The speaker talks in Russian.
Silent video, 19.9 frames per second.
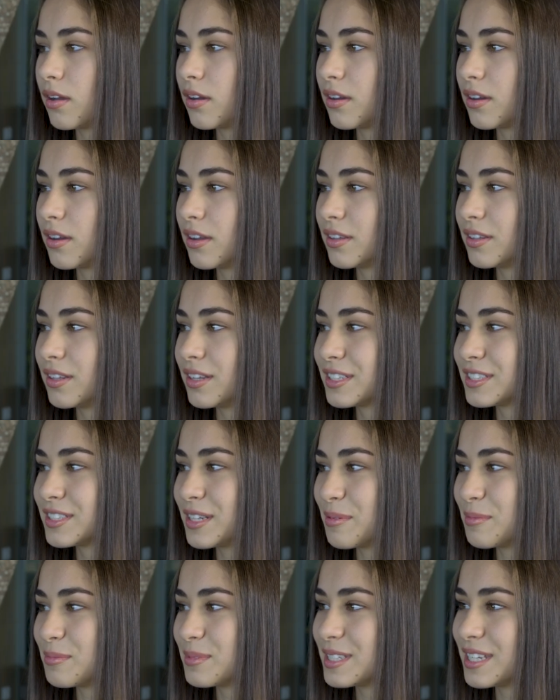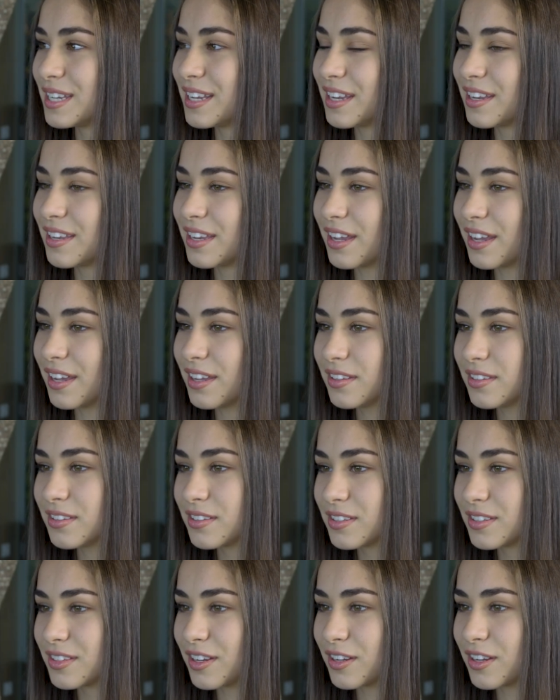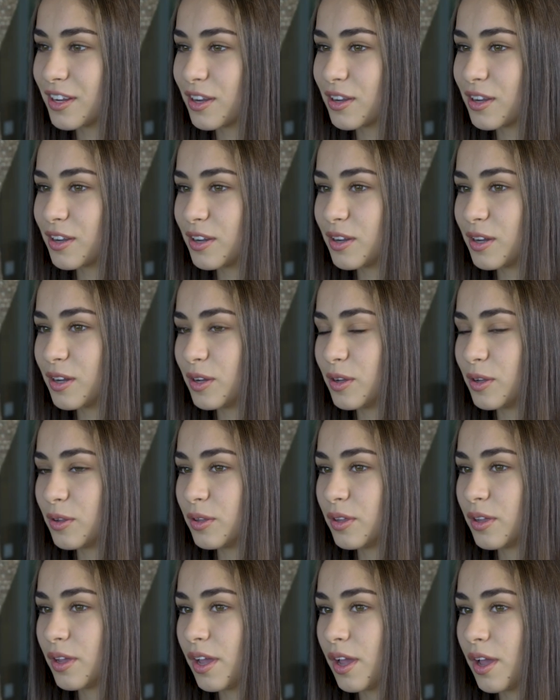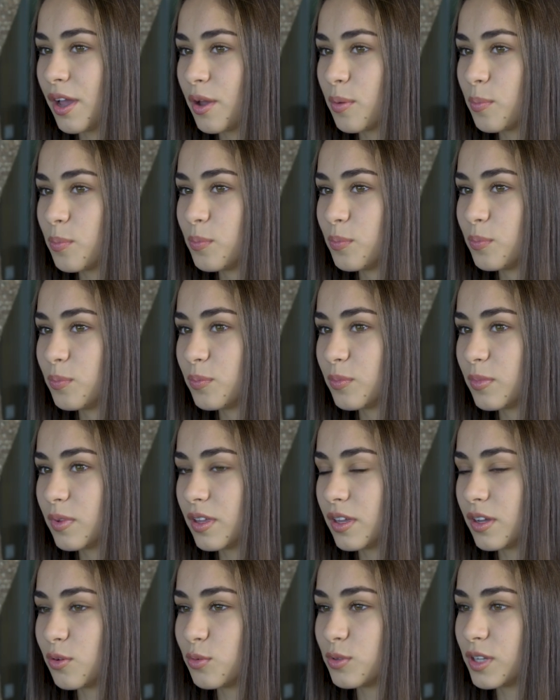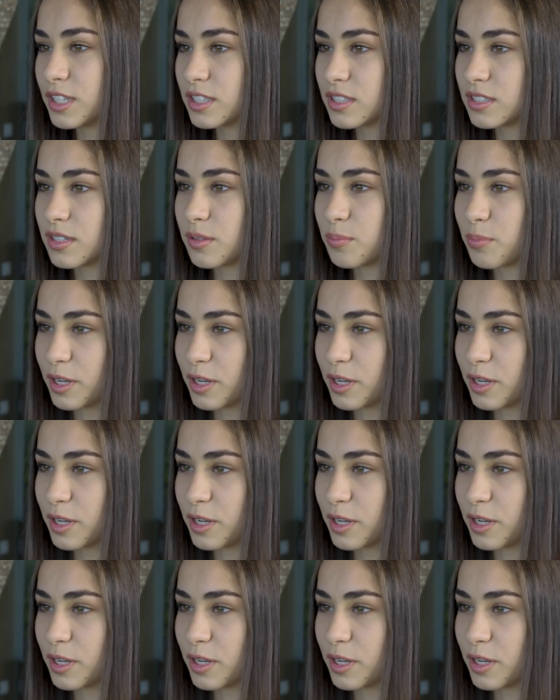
Э, на самом деле нет, так как э, э, у нас